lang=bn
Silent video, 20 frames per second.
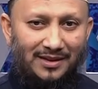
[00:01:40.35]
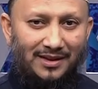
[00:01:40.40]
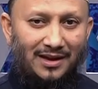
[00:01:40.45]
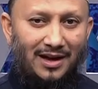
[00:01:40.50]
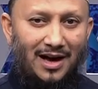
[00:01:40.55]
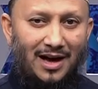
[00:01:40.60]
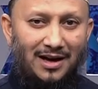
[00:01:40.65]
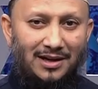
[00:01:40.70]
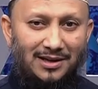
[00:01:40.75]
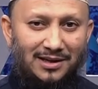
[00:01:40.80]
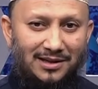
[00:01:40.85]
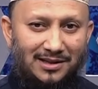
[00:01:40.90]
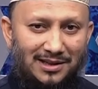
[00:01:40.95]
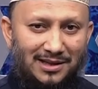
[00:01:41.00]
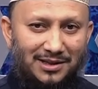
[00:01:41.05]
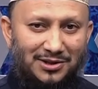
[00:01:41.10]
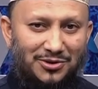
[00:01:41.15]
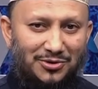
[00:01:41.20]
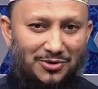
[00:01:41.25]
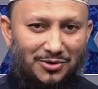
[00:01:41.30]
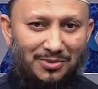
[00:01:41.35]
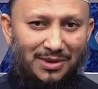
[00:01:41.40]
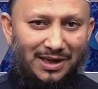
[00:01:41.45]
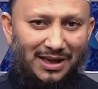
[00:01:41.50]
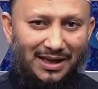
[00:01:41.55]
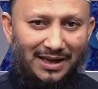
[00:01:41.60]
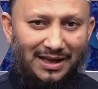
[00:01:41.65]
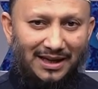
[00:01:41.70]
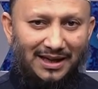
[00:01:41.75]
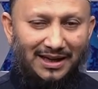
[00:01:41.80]
তার নির্দেশক্রমে
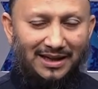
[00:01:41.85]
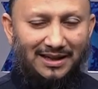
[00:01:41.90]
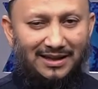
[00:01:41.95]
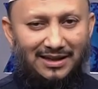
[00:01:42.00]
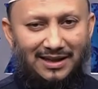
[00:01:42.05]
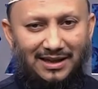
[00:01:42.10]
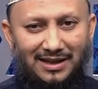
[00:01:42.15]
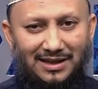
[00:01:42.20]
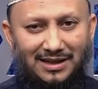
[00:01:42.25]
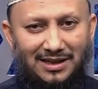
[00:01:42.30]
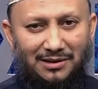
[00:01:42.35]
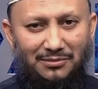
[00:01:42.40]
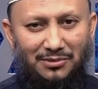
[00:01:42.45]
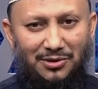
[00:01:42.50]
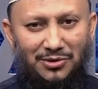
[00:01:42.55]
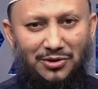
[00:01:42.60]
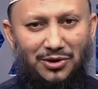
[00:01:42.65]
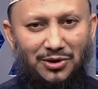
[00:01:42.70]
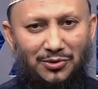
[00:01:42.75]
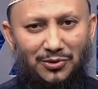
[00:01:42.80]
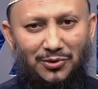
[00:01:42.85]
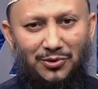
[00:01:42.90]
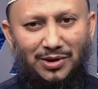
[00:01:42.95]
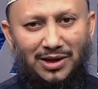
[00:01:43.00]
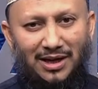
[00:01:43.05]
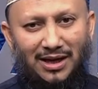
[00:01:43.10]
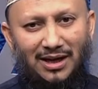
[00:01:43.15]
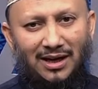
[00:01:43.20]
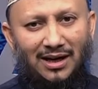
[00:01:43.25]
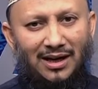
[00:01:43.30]
তিনি সেই
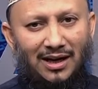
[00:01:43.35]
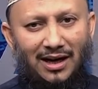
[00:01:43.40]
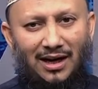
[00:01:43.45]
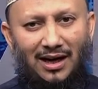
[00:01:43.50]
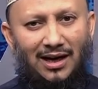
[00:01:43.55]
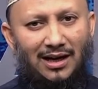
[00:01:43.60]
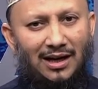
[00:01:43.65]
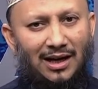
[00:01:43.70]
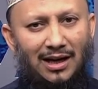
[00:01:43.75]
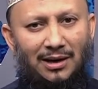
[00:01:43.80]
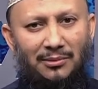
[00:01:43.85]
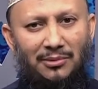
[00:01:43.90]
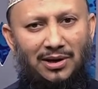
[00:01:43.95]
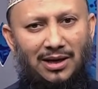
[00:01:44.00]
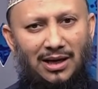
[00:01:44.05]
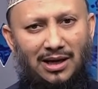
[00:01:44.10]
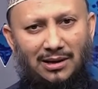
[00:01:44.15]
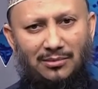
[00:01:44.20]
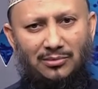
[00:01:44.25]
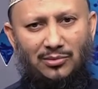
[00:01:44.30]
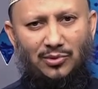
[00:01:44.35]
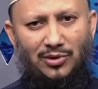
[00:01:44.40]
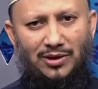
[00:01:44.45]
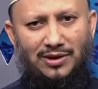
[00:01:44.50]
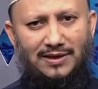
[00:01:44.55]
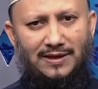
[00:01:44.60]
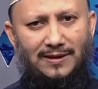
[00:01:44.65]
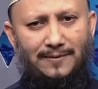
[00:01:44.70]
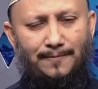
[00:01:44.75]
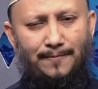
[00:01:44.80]
বিষয়গুলোকে হালাল এবং হারাম
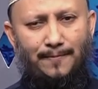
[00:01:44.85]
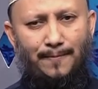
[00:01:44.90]
করেছেন